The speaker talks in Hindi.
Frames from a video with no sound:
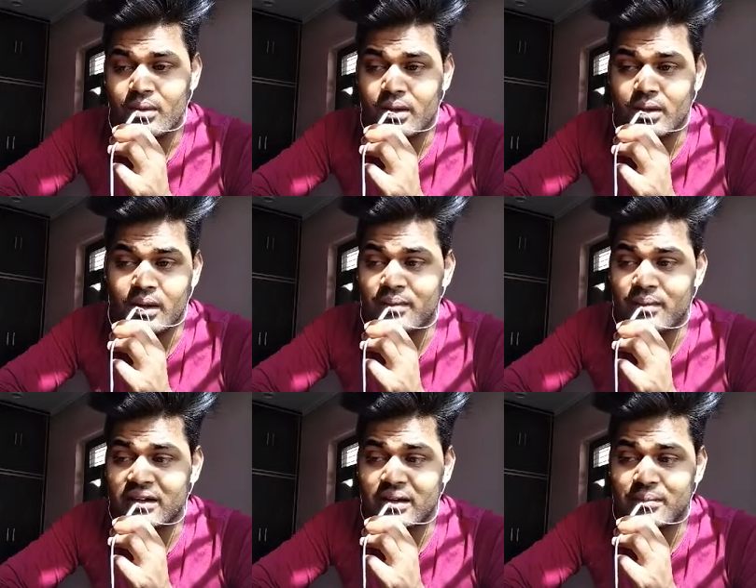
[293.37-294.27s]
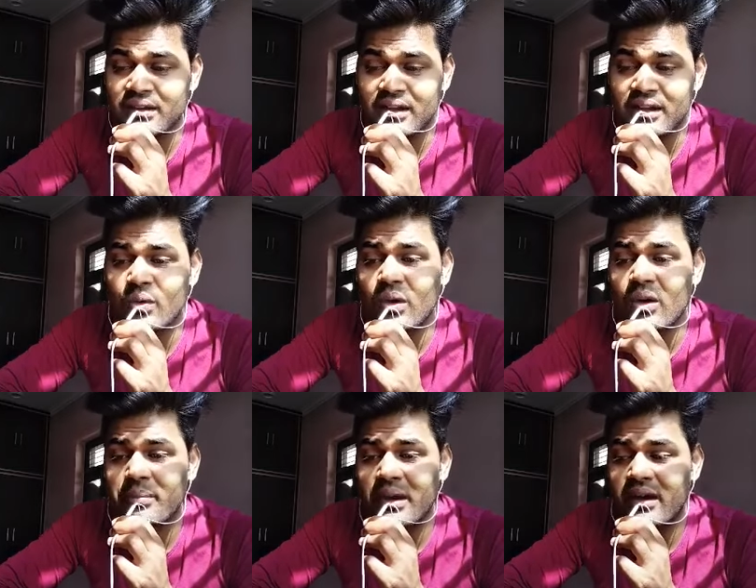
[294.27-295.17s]
हमारा बताया हुआ
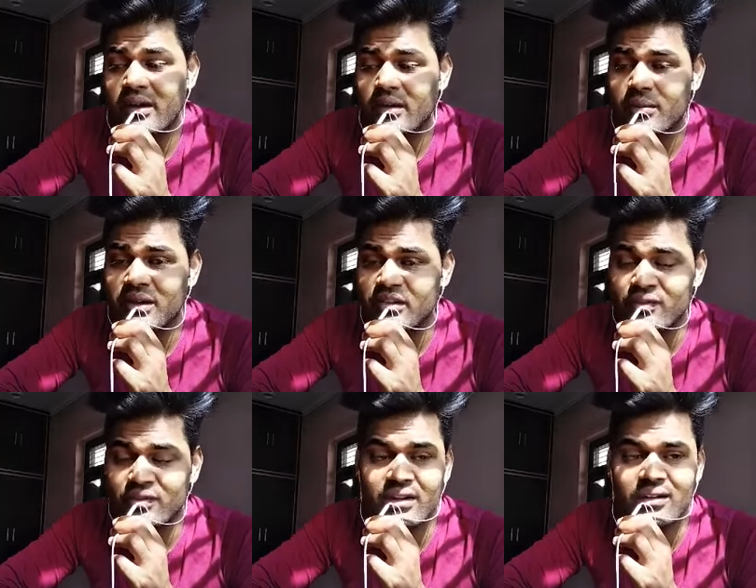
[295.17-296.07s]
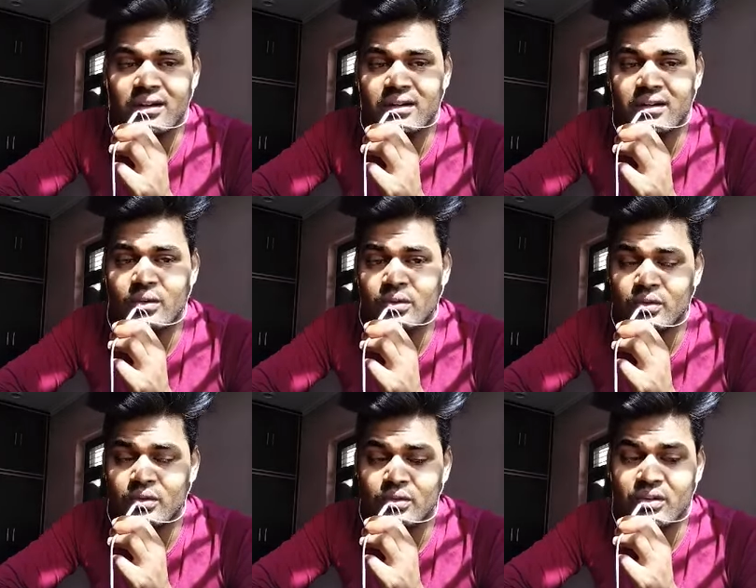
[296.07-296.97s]
उपाय मैं शमशान ट्राली को
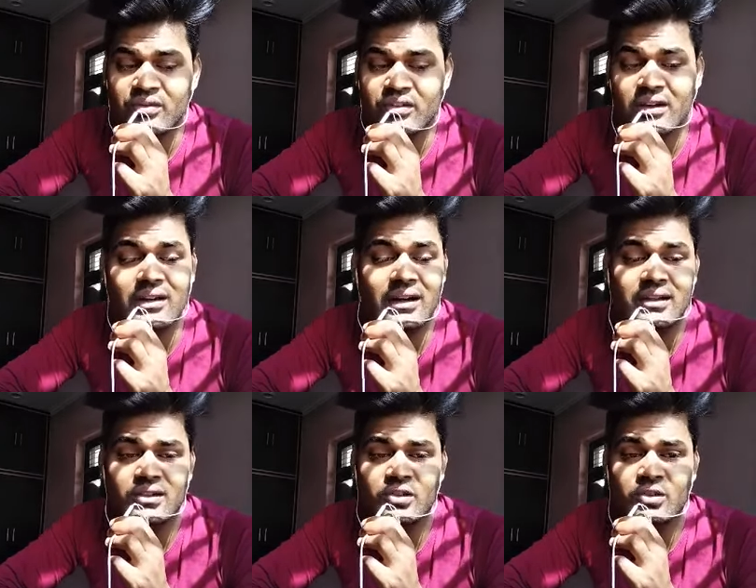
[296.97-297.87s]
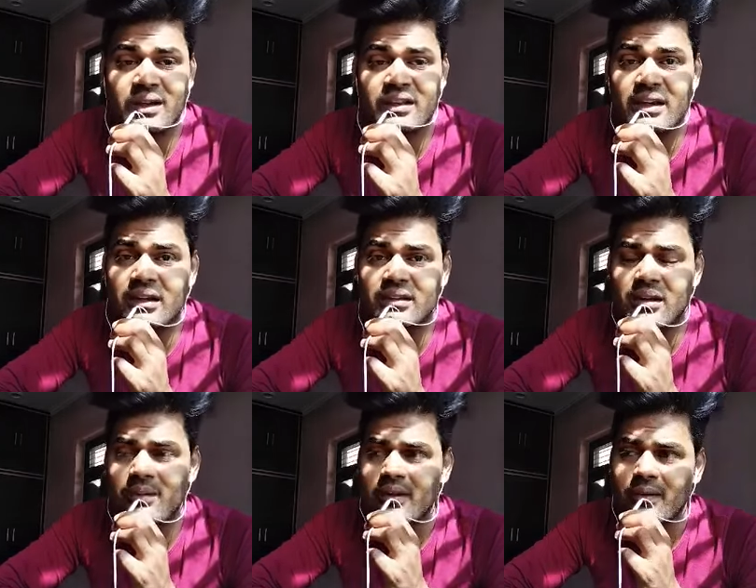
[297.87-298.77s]
जो शमशान ट्राली ने जो बताया था
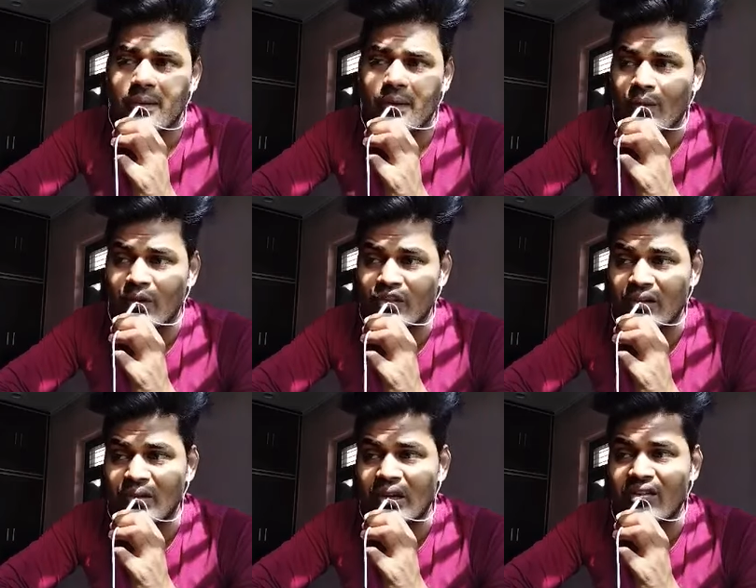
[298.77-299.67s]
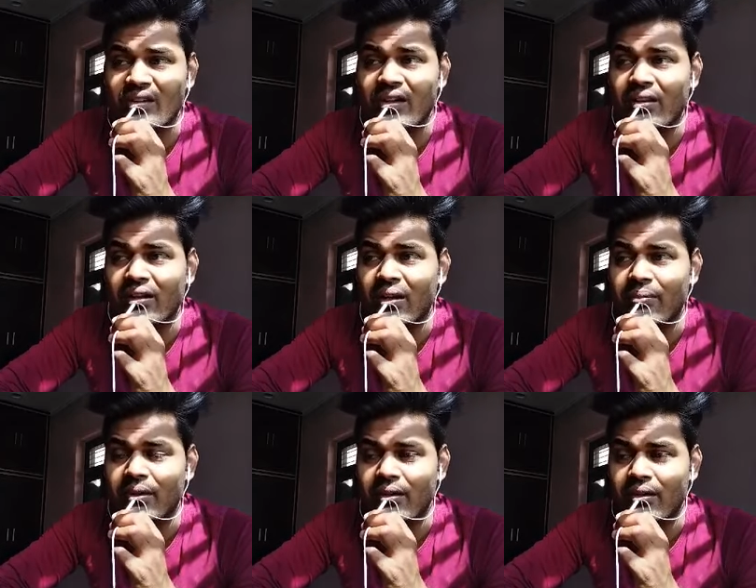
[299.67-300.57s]
हमें वो सर्वनाश कर दे रहा
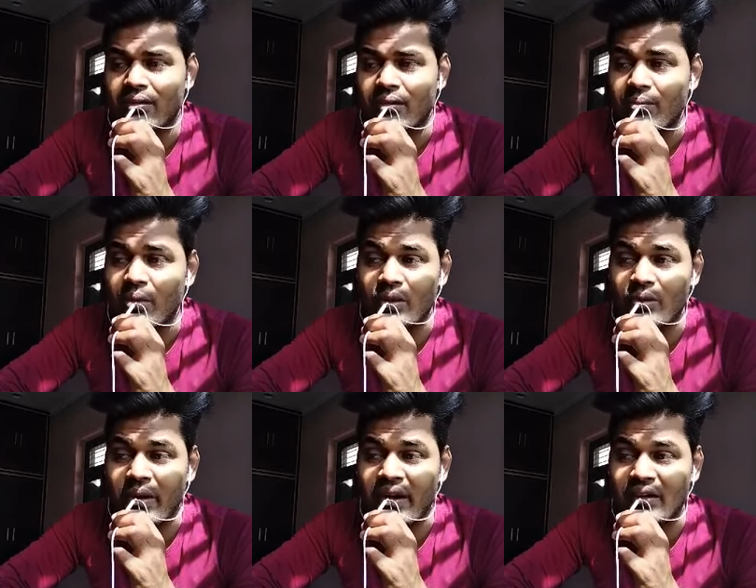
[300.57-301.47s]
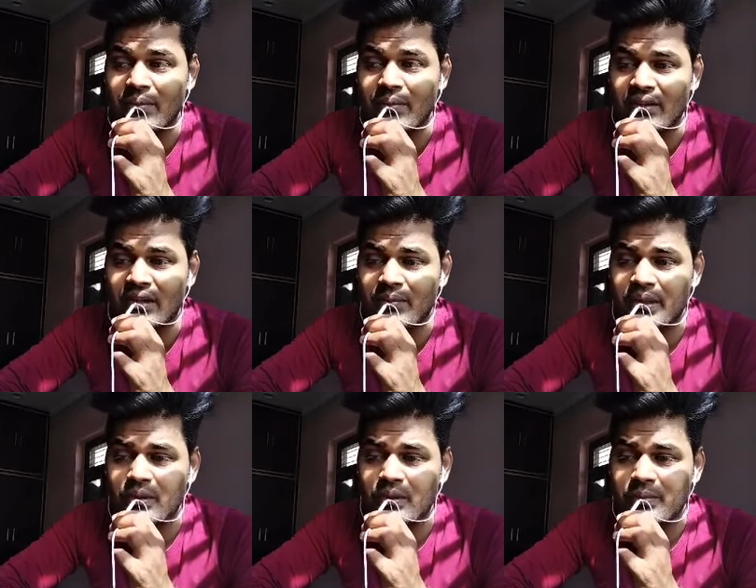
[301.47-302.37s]
आपका बहुत भारी पड़ेगा
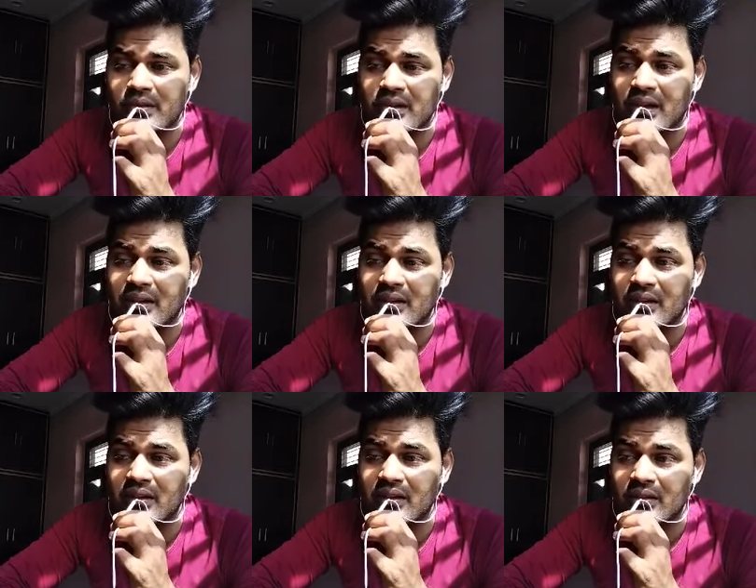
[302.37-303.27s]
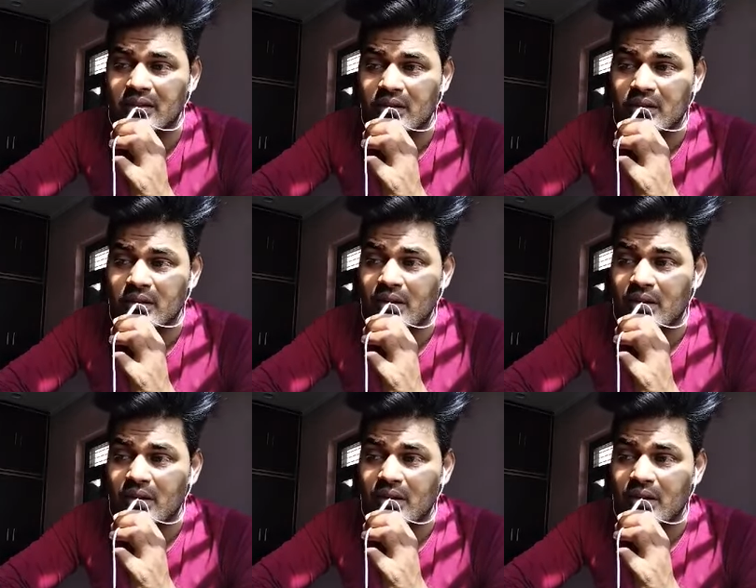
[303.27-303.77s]
आपके ऊपर ध्यान रखना ये